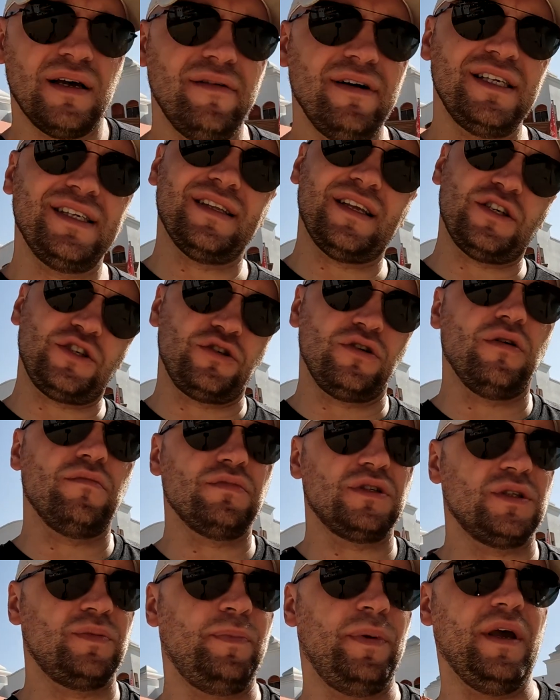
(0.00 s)
Давайте
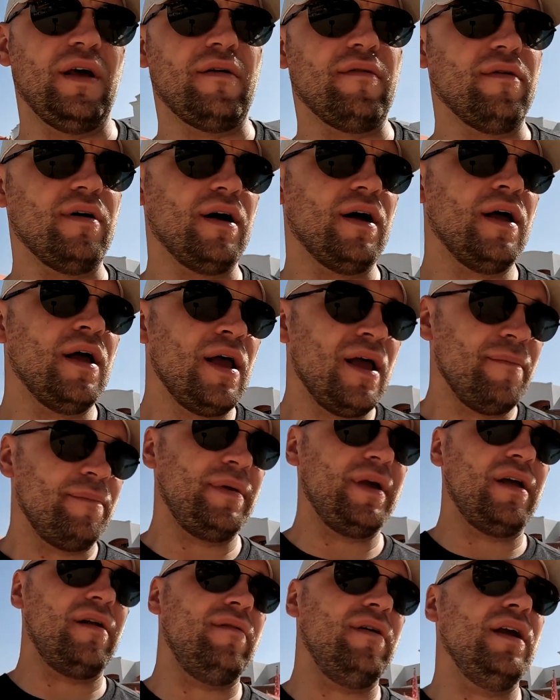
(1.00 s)
начнем с первого.
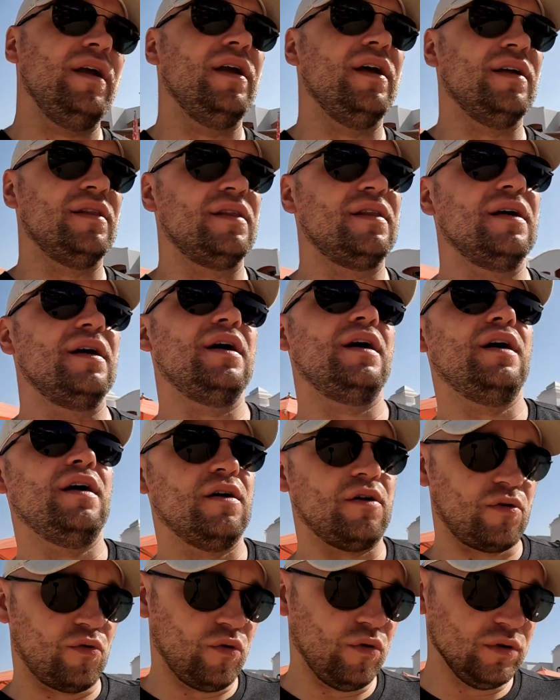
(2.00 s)
Первый – это
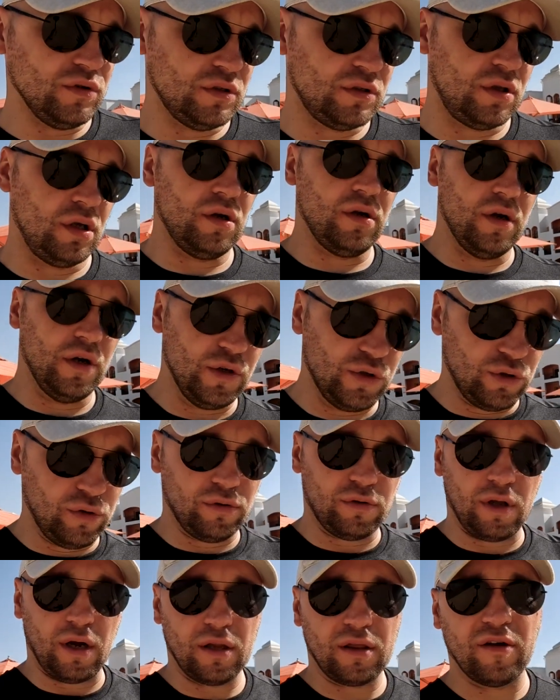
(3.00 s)
рост
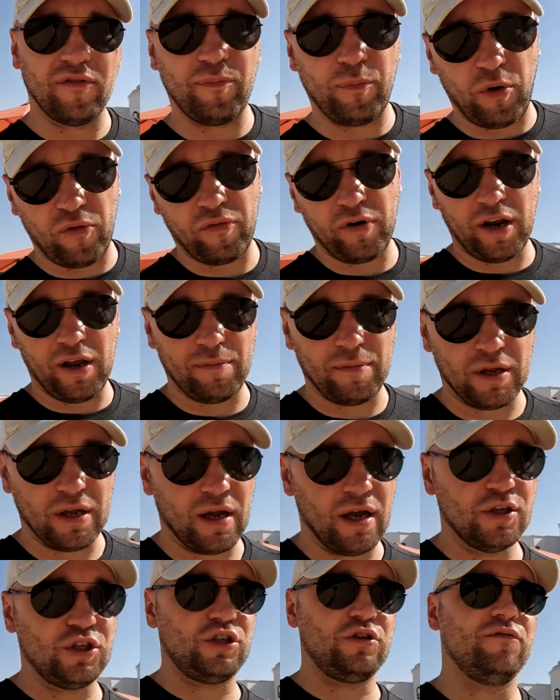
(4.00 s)
результатов по
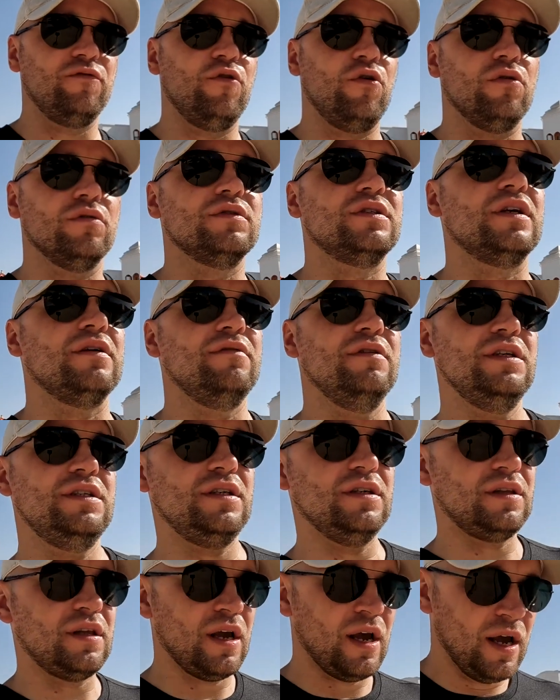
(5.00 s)
времени. От чего он
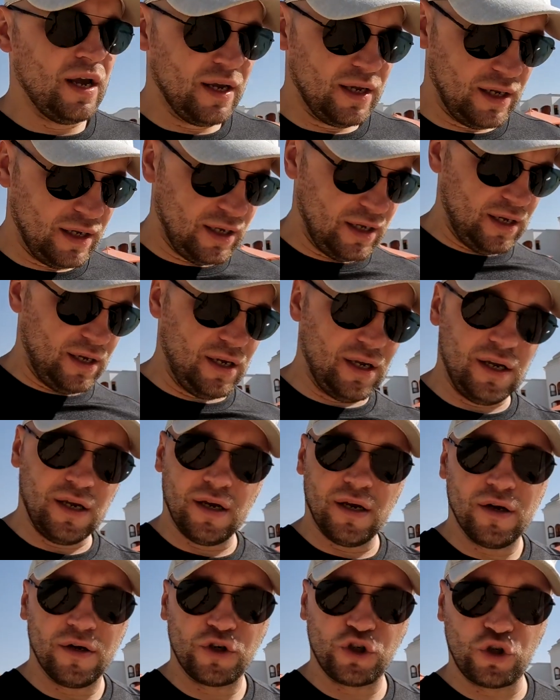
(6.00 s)
зависит
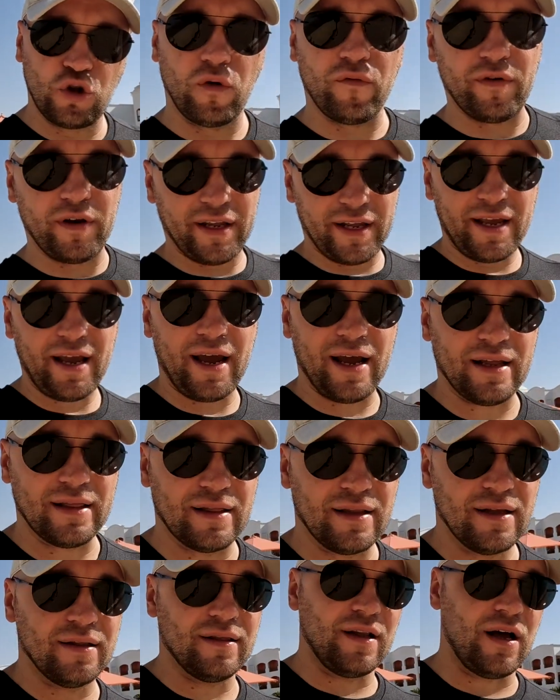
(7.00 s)
и что
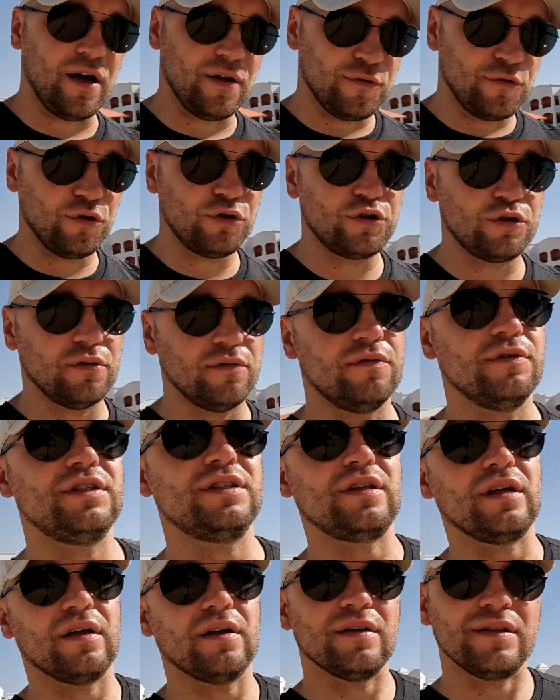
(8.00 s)
влияет на то, что вы
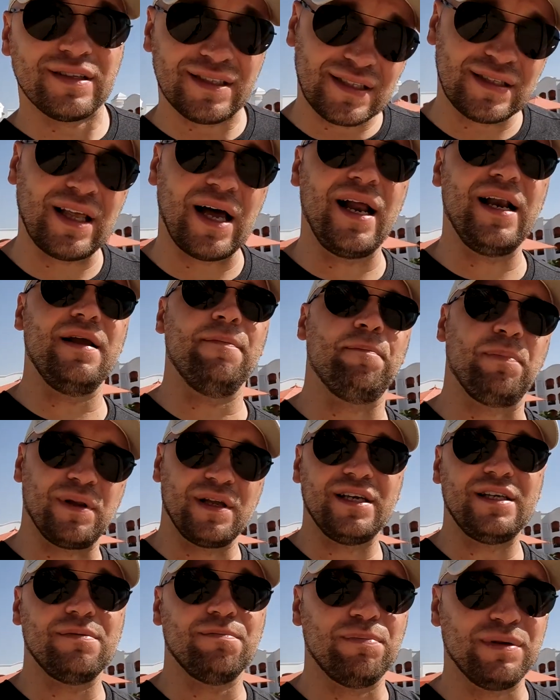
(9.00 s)
стали
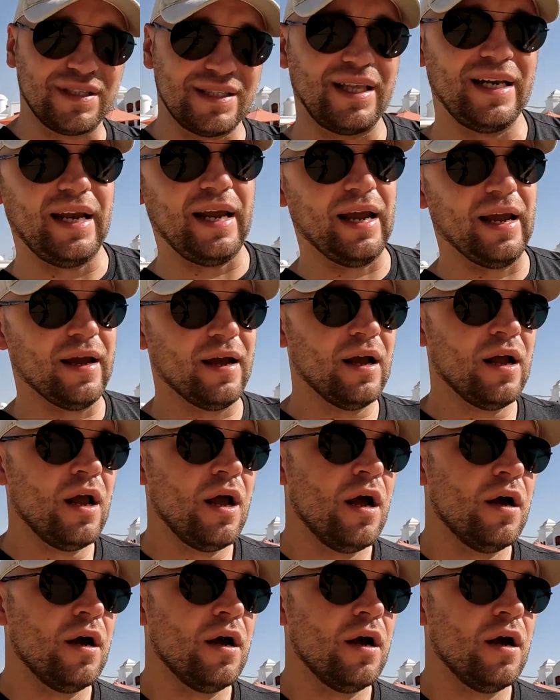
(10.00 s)
плыть быстрее –